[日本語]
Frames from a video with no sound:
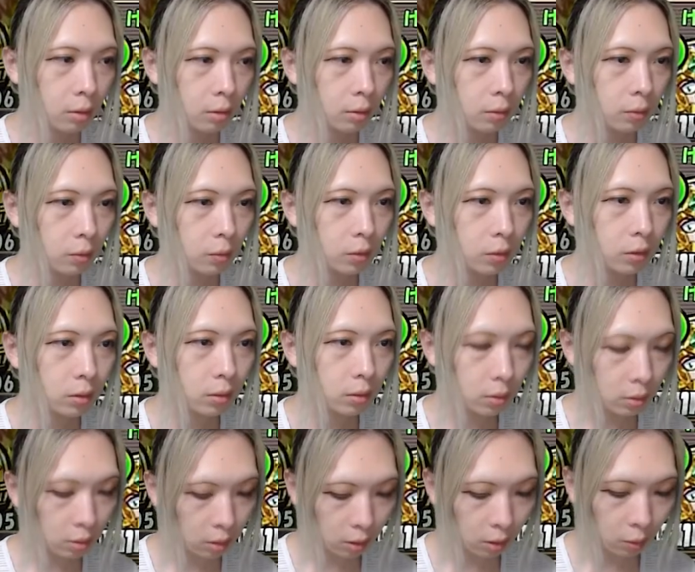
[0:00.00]
そし
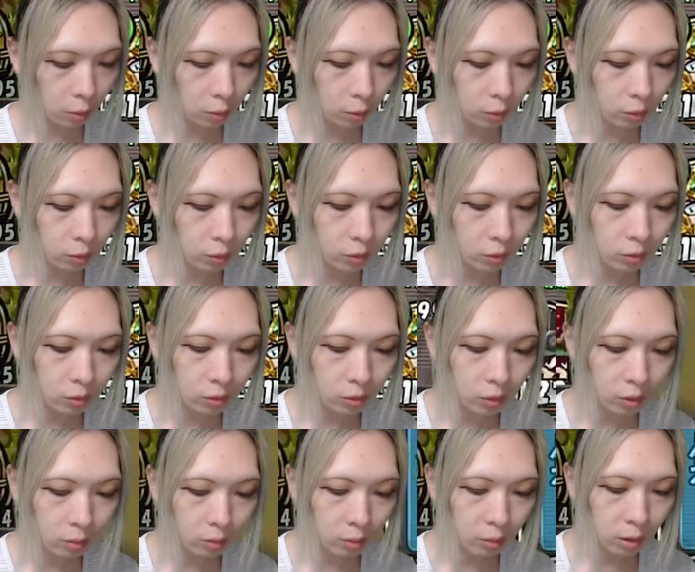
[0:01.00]
たら、この
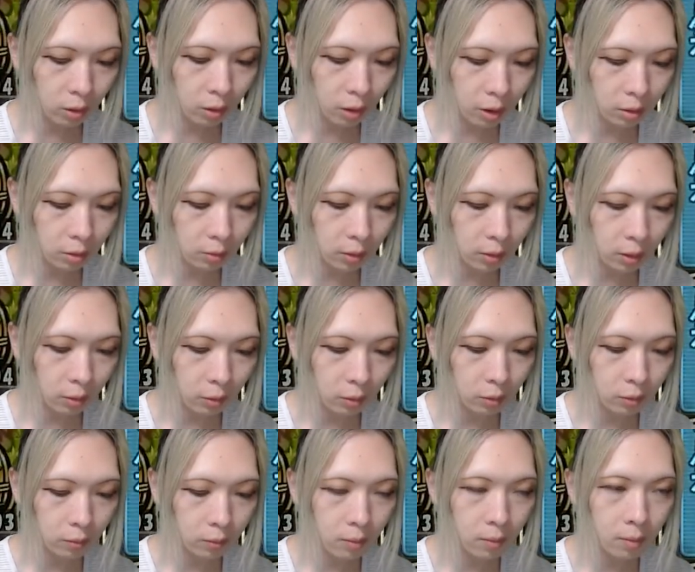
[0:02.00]
グーチョキパン、あ、ちょっと待てよ。
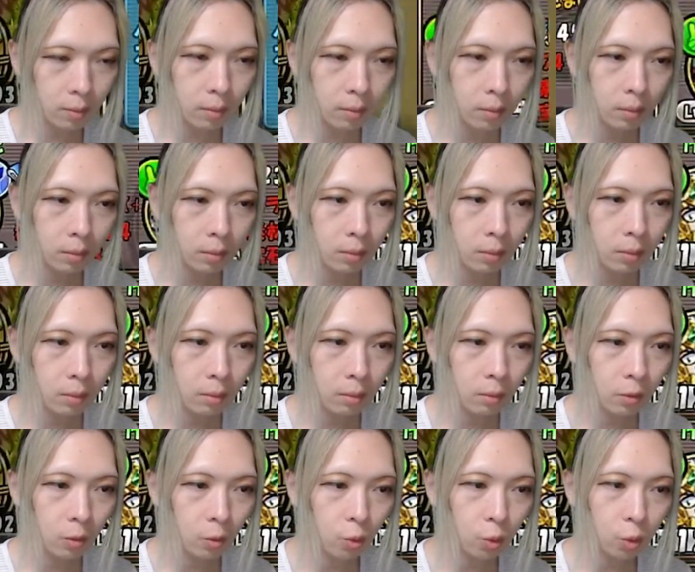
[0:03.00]

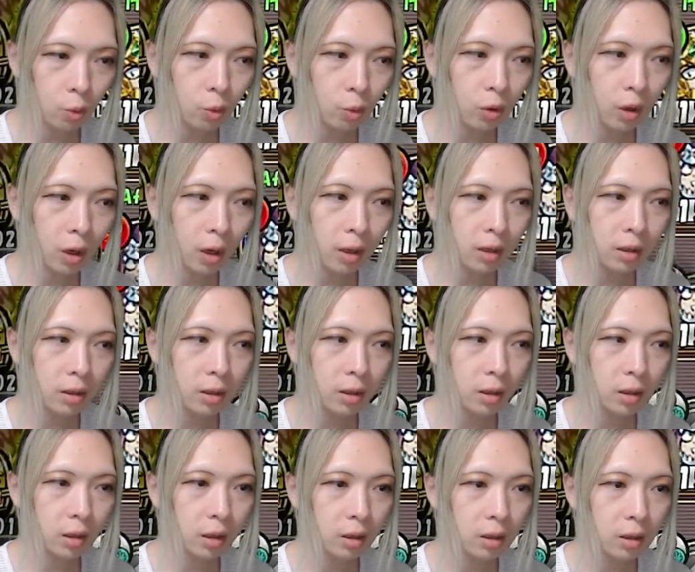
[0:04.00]
広範囲
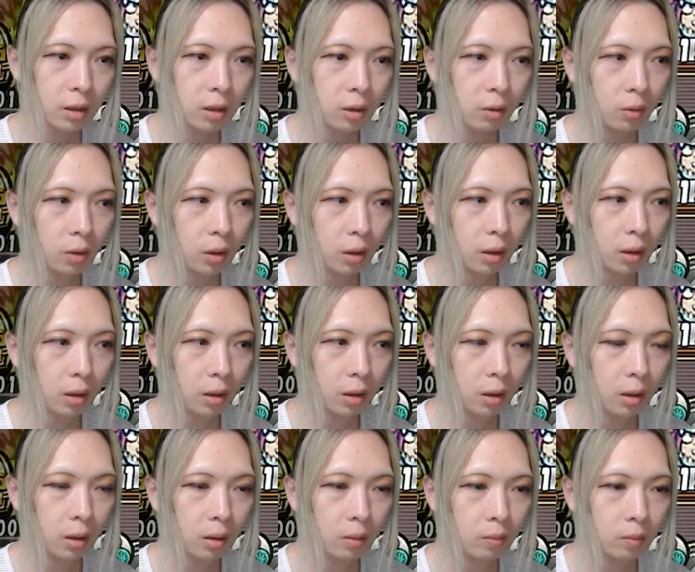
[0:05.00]
系がいいだろうか
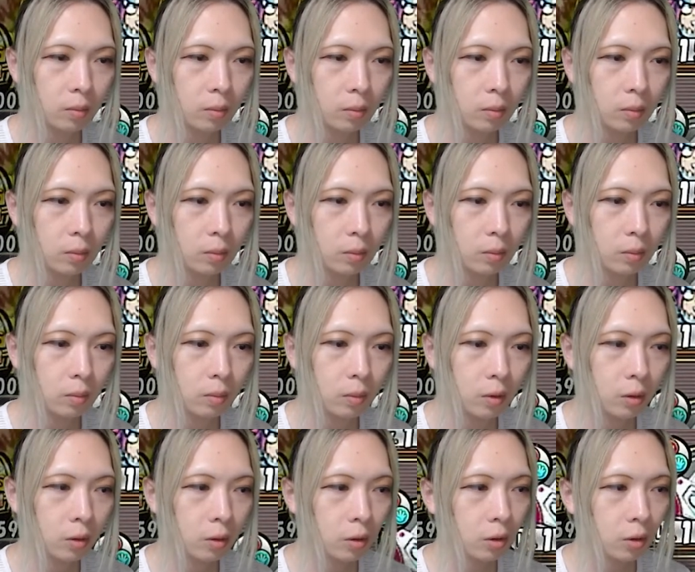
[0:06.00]
ら、うん。
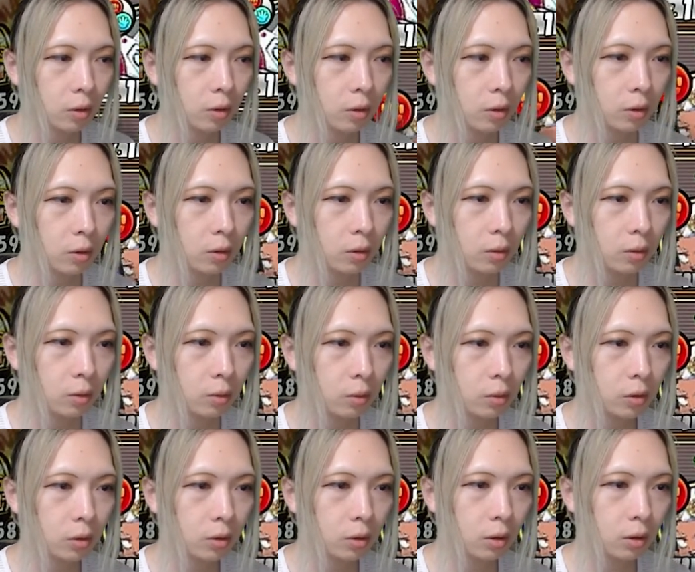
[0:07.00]
と
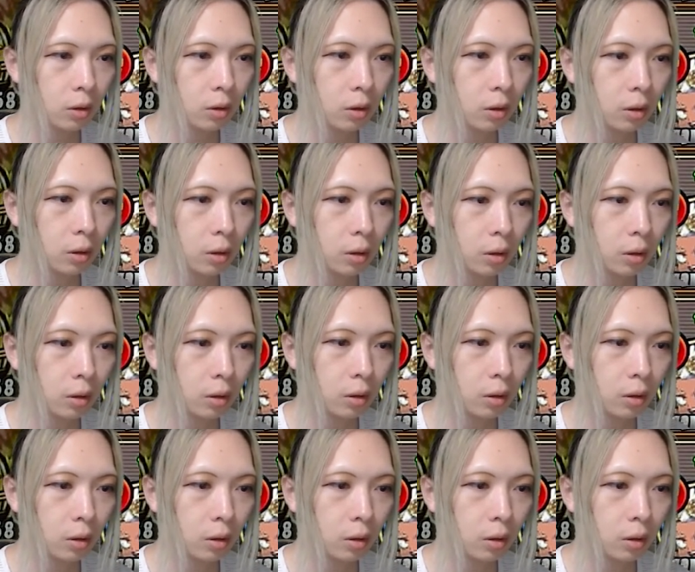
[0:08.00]
したら、